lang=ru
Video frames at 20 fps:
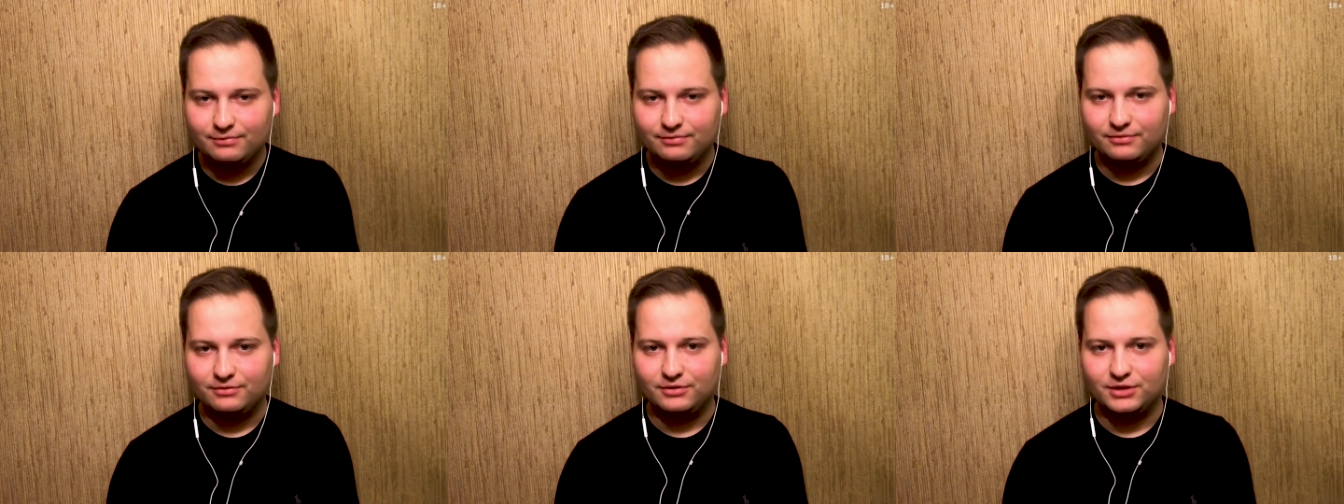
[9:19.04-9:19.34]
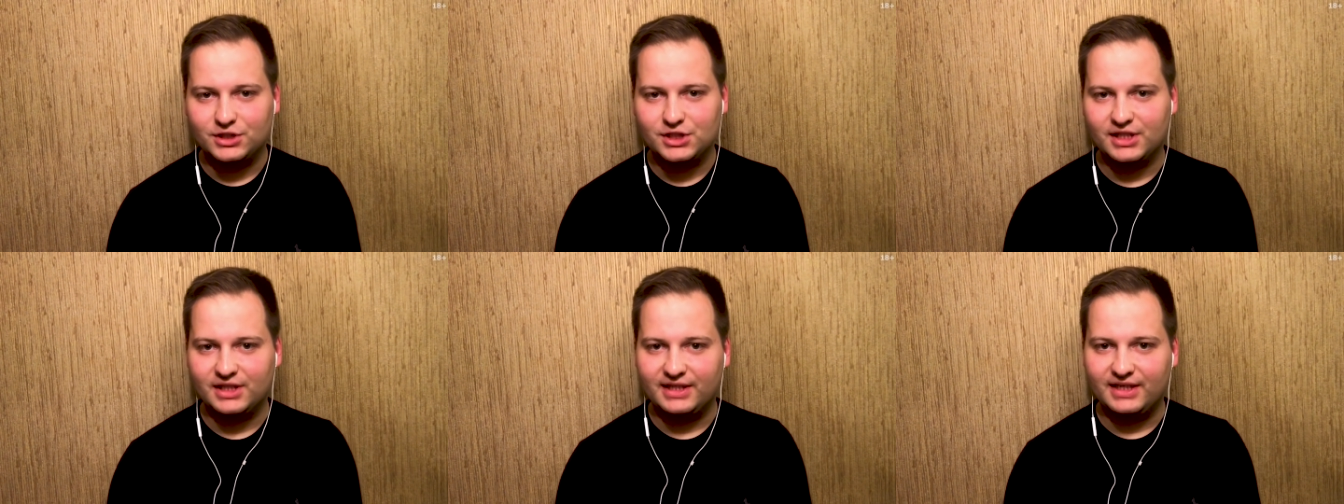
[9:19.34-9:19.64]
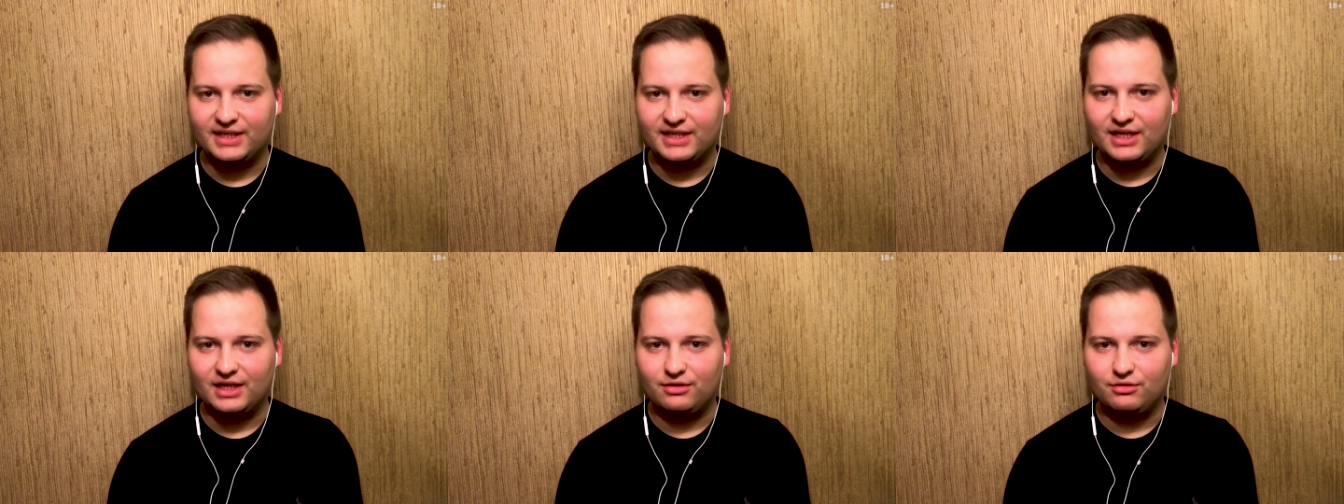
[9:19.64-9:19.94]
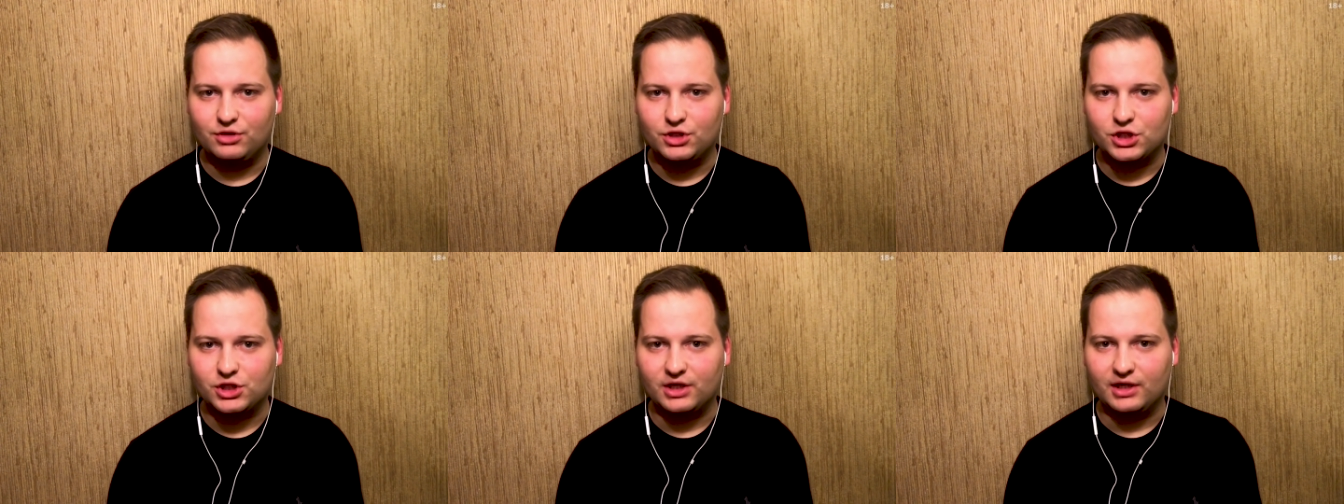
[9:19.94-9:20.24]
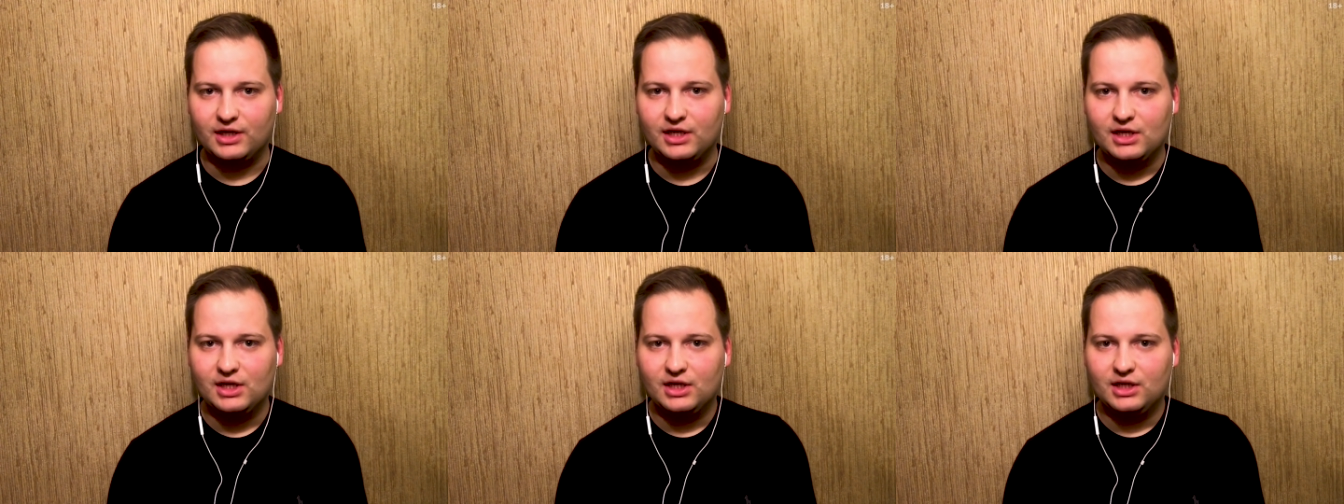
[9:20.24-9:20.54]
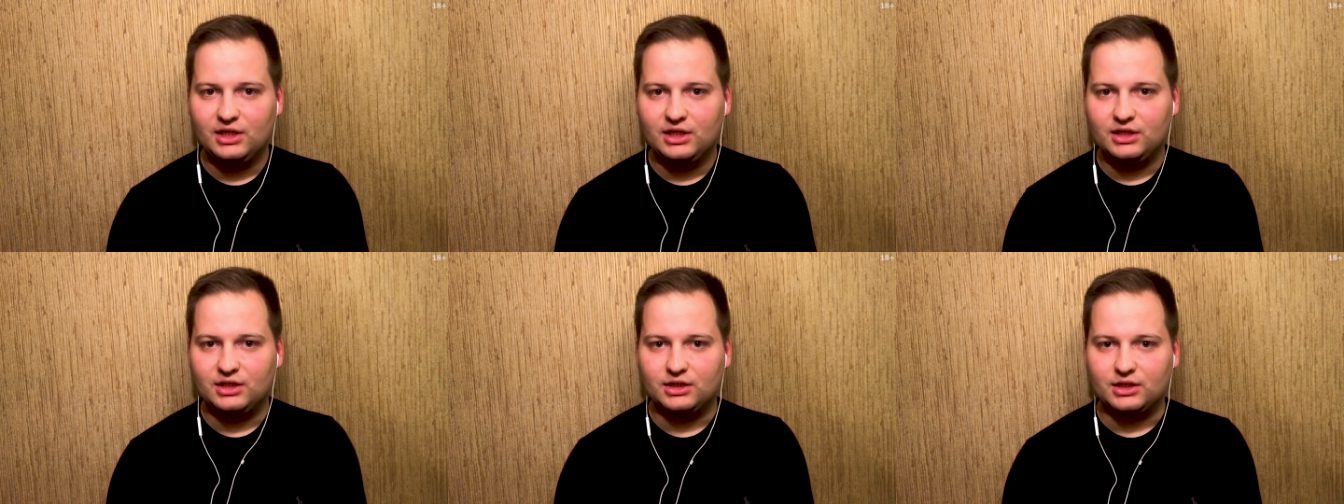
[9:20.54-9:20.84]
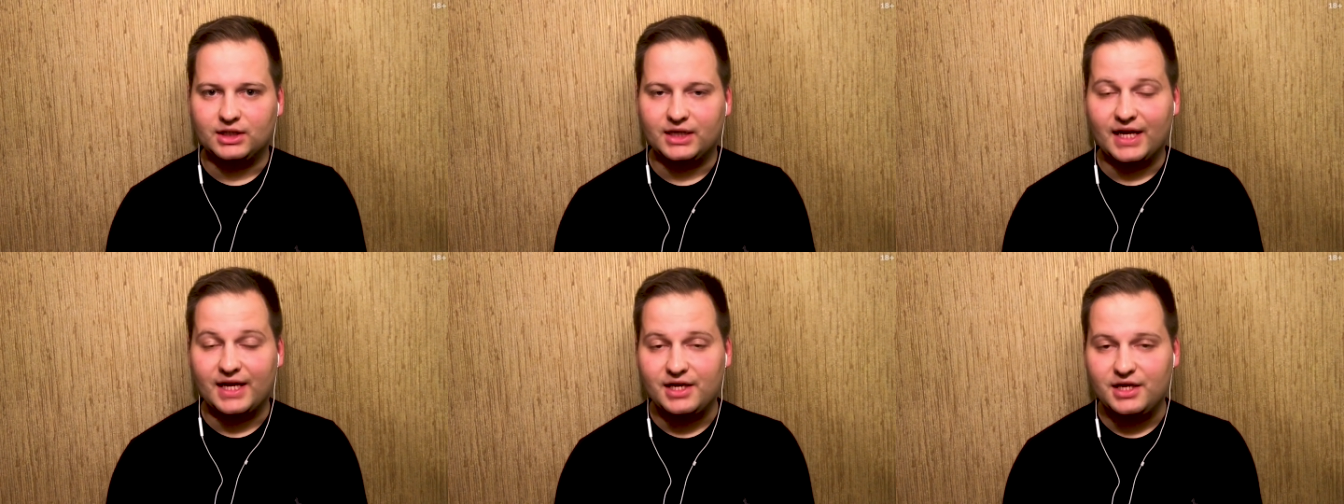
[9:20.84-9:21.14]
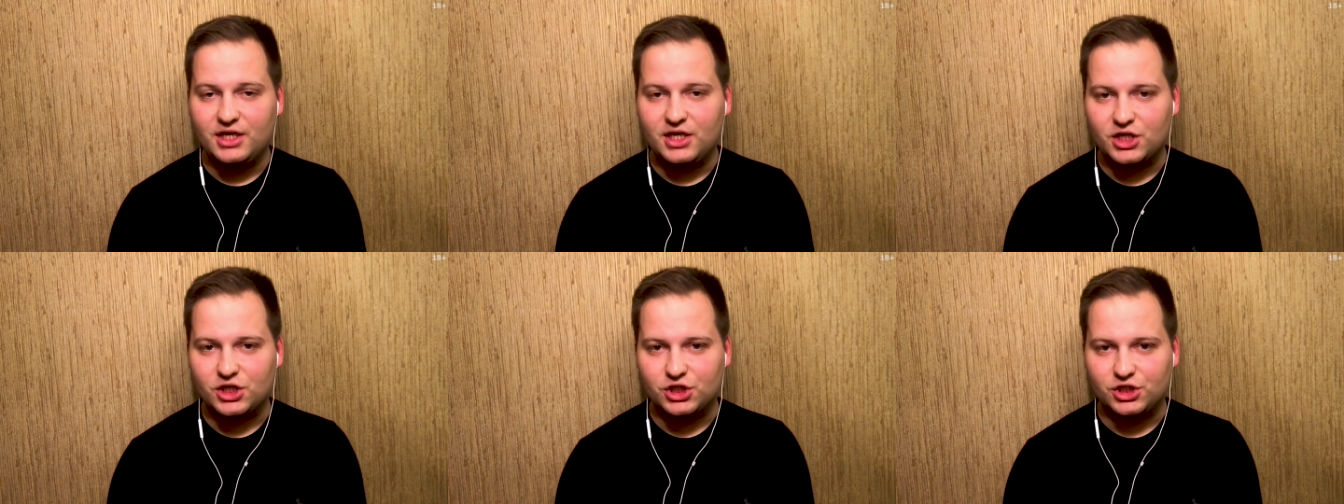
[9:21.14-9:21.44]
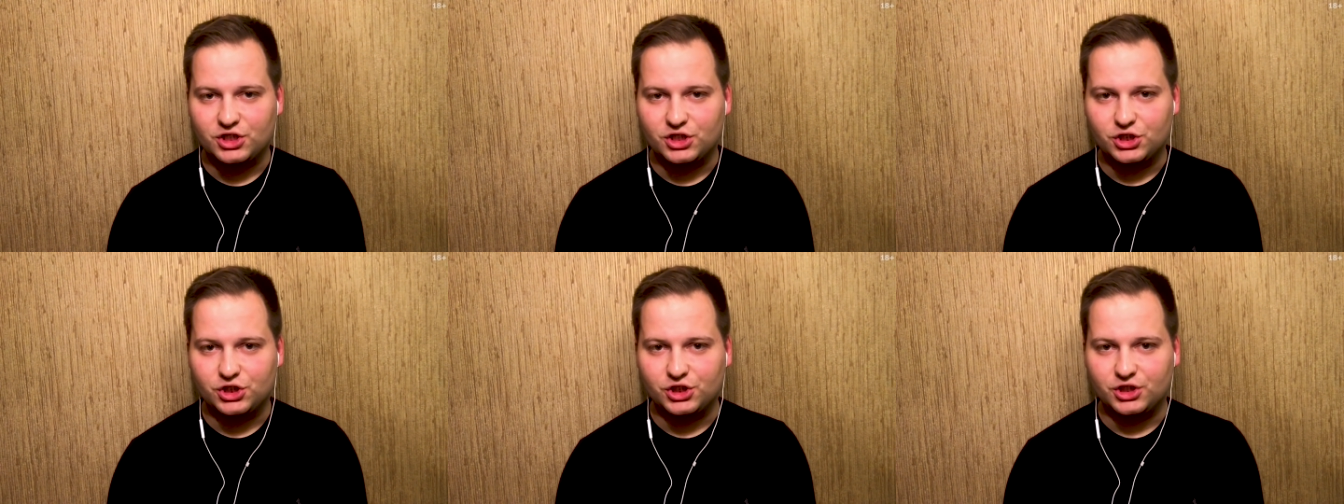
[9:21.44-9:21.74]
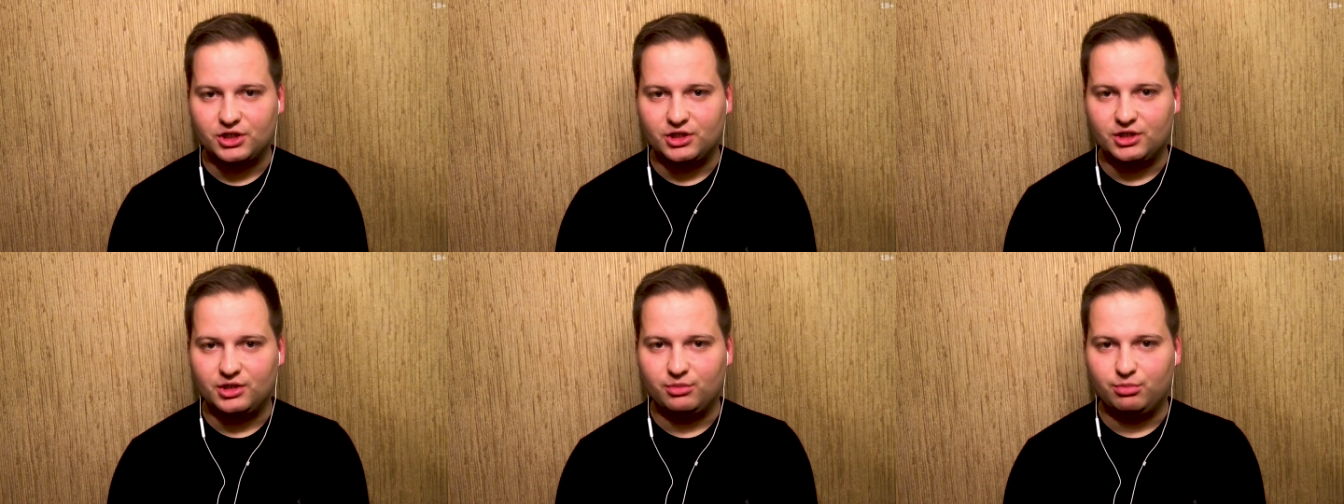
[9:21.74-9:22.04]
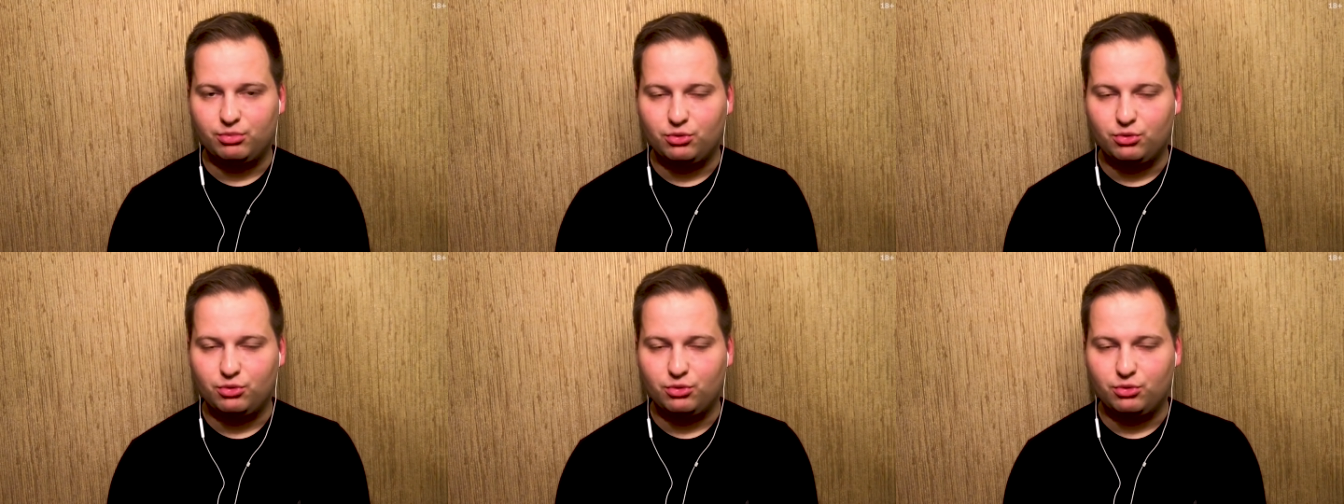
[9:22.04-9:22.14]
вышло так, как вышло. Конечно же,